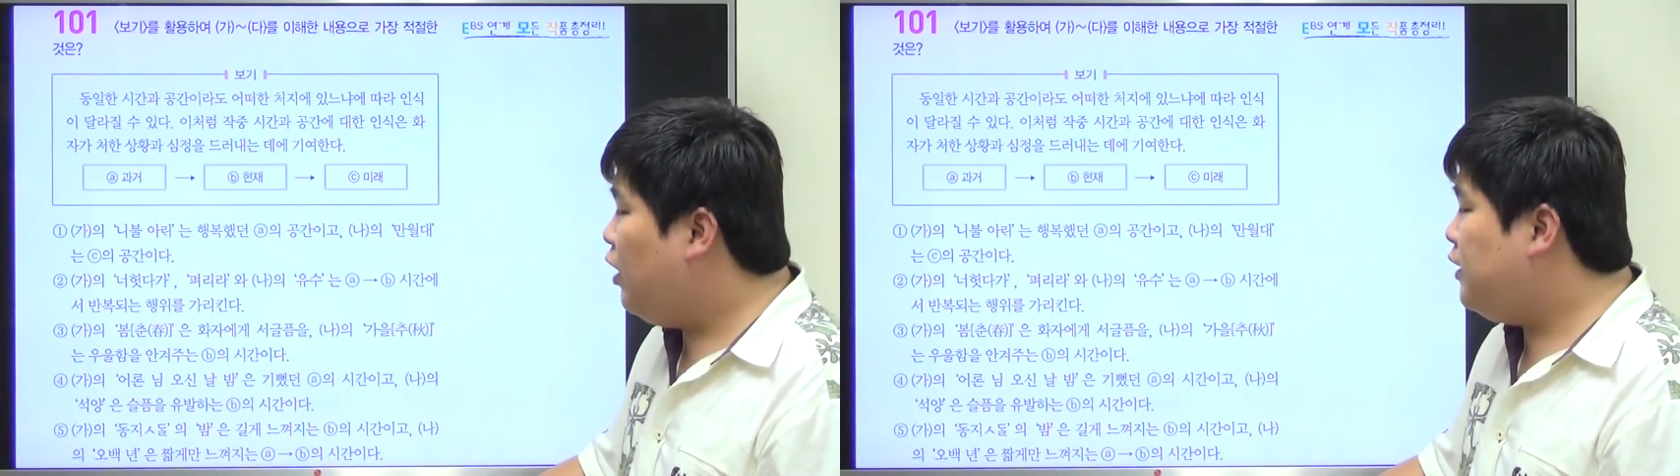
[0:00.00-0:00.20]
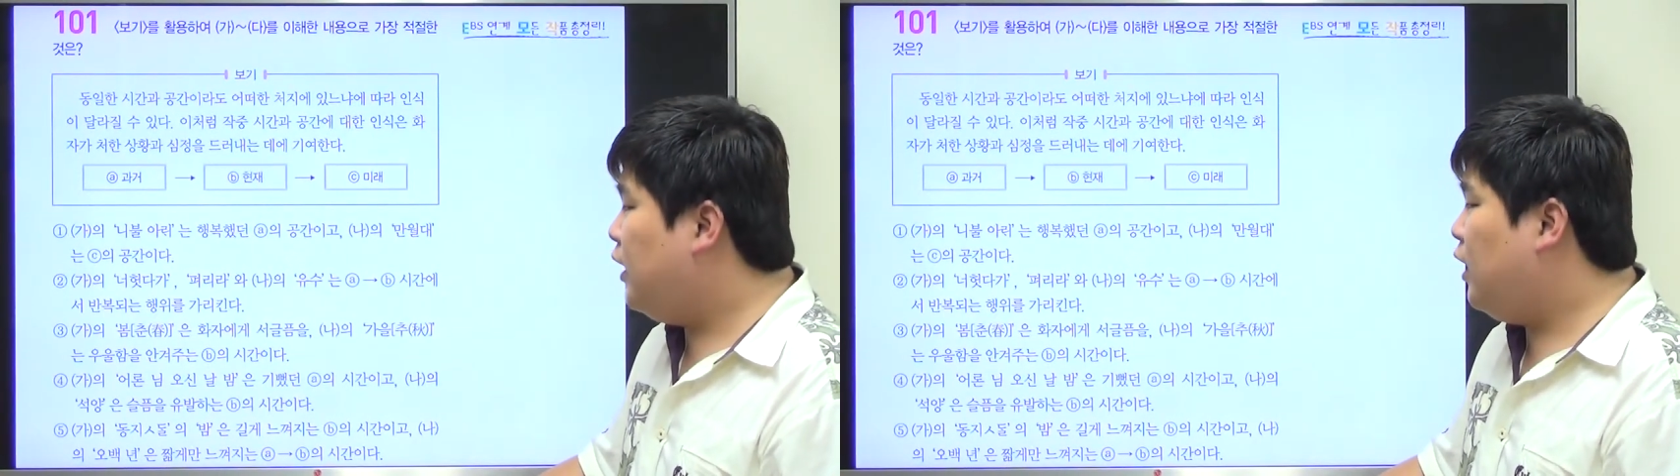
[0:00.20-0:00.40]

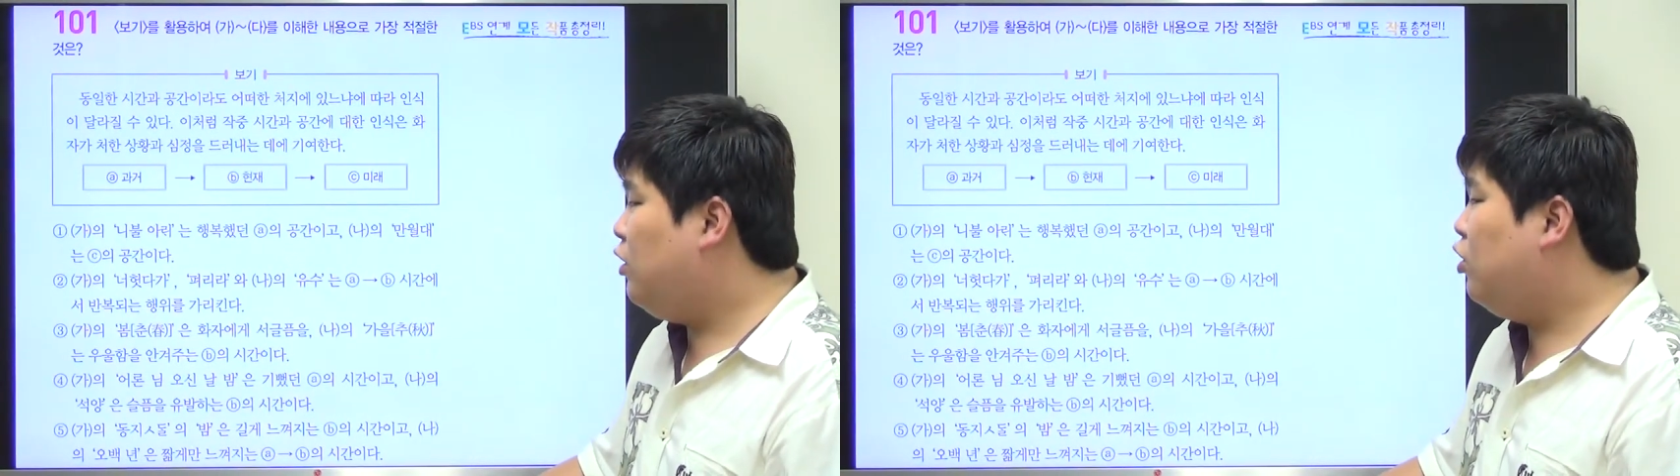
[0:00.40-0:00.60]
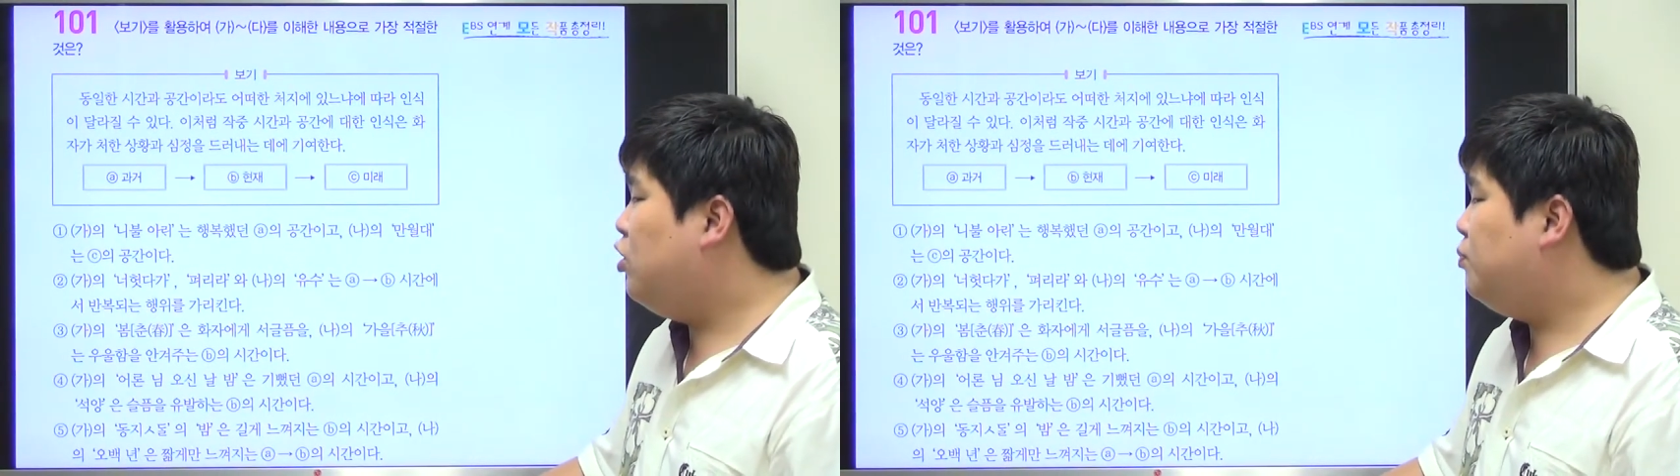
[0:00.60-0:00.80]
화자에게
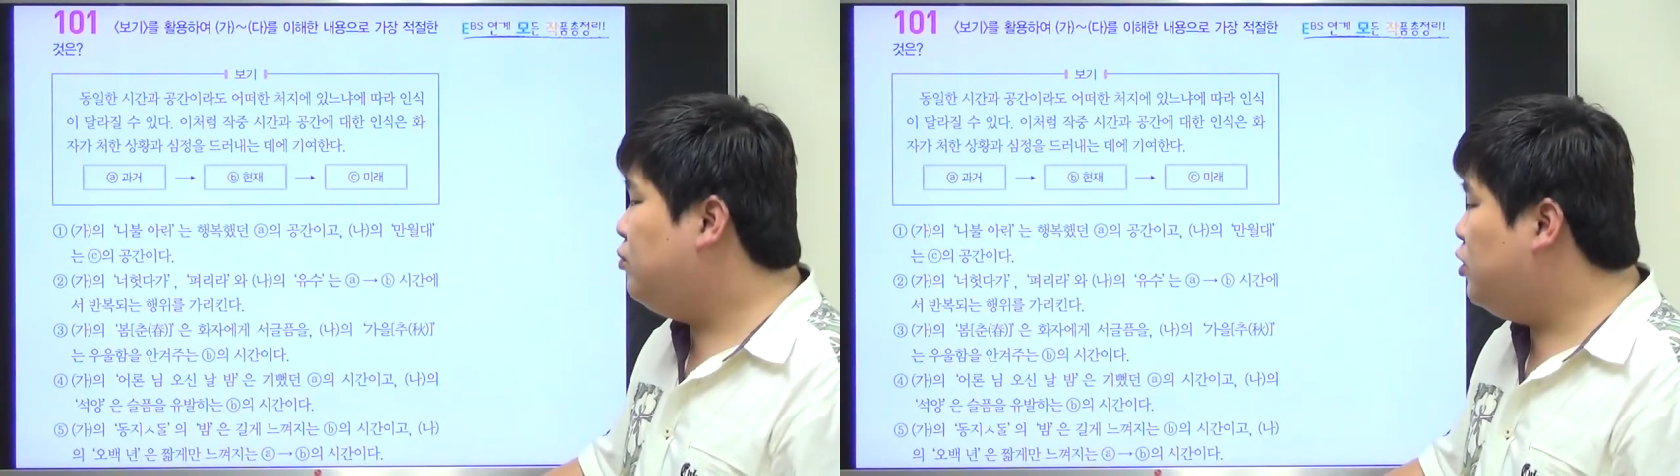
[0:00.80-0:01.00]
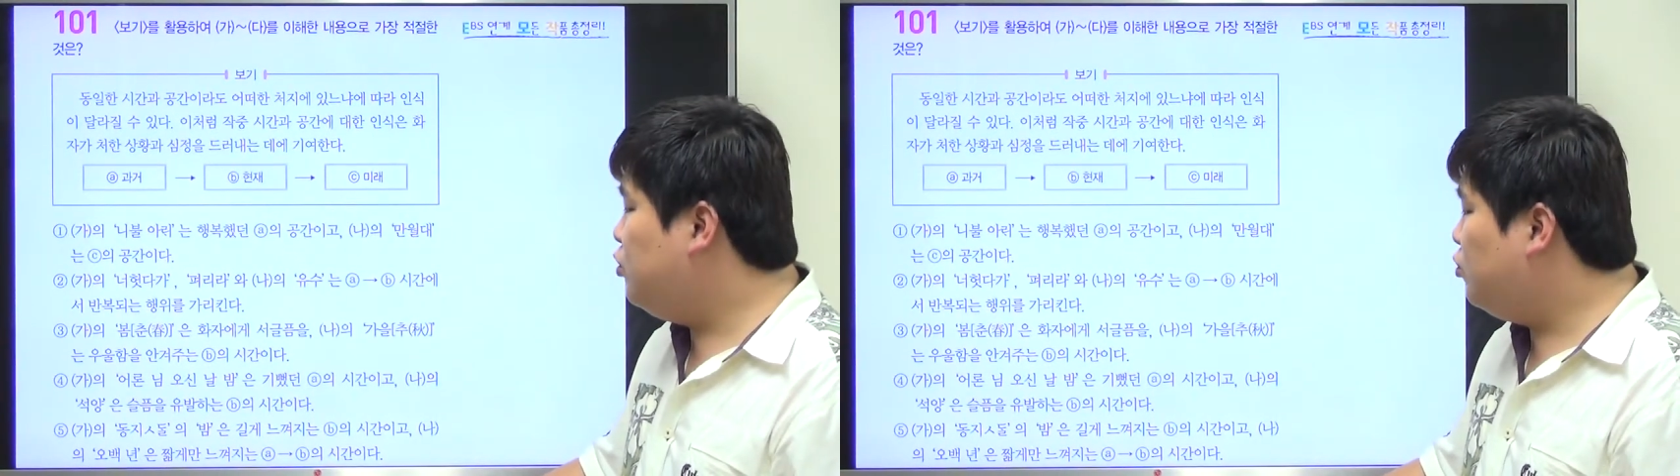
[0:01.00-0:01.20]

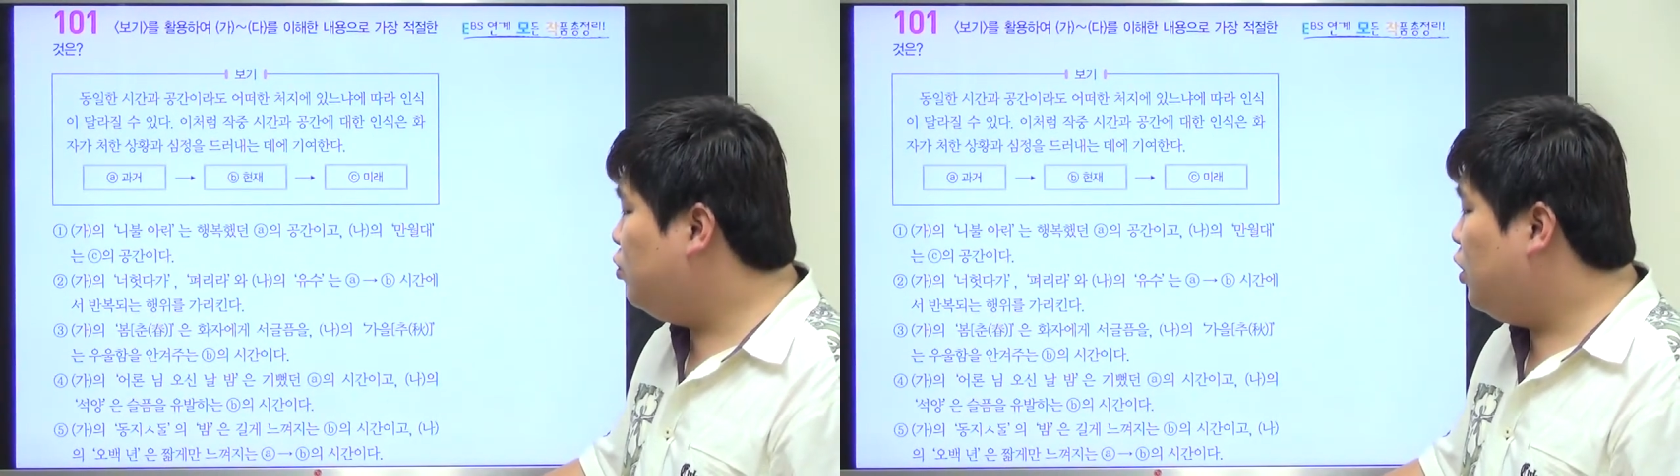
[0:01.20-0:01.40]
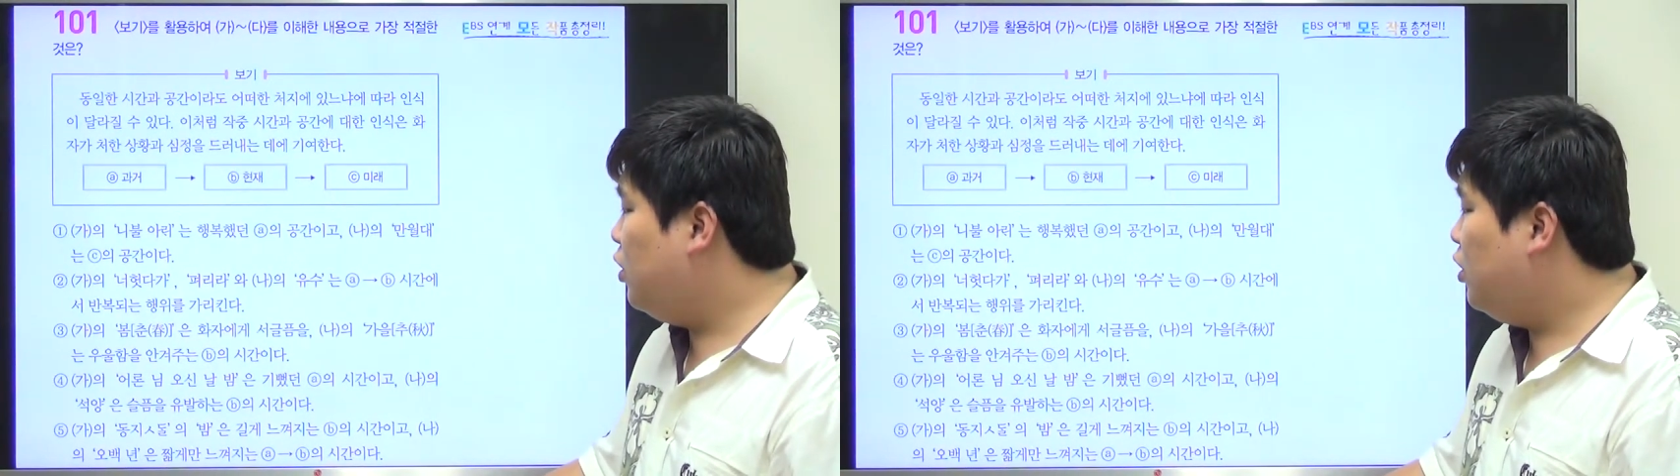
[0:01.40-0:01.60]
서글픔을
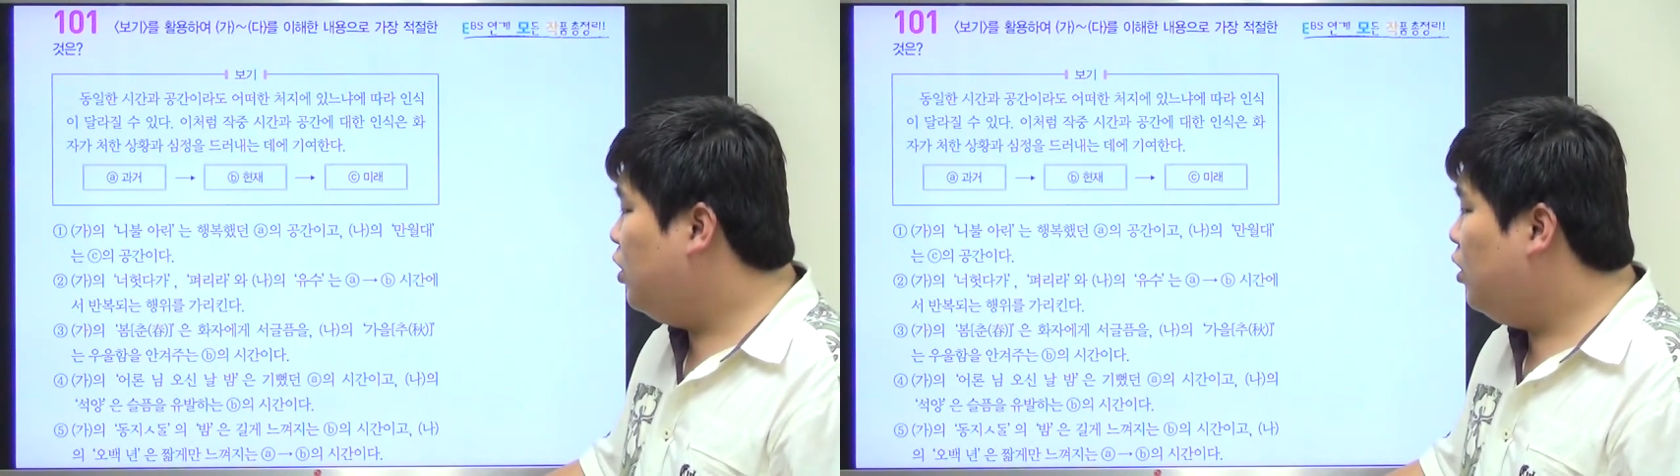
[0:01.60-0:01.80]
주고요.